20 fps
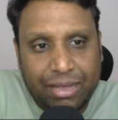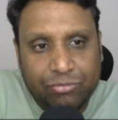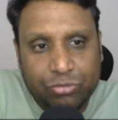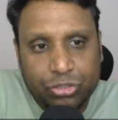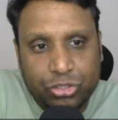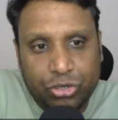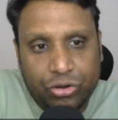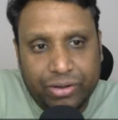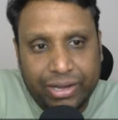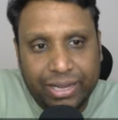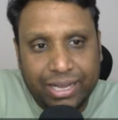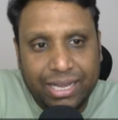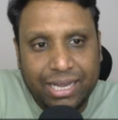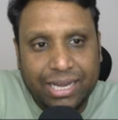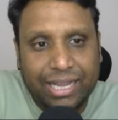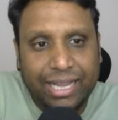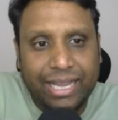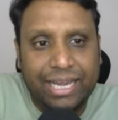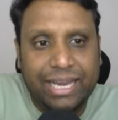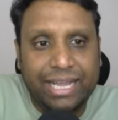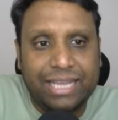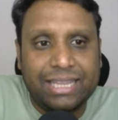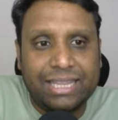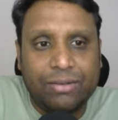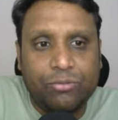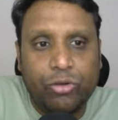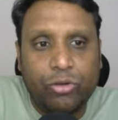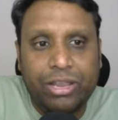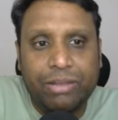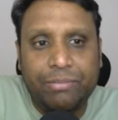बाद वो जो ट्रेंगल का एरिया
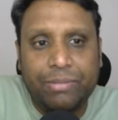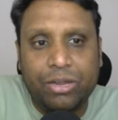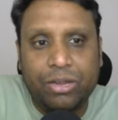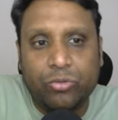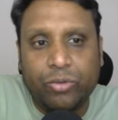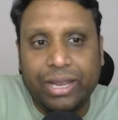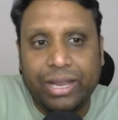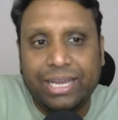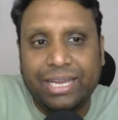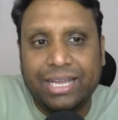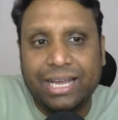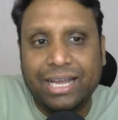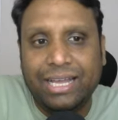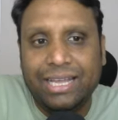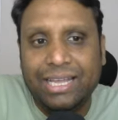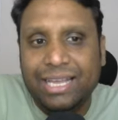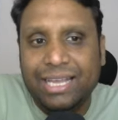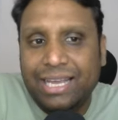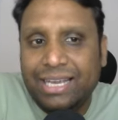था वही बिटकॉइन का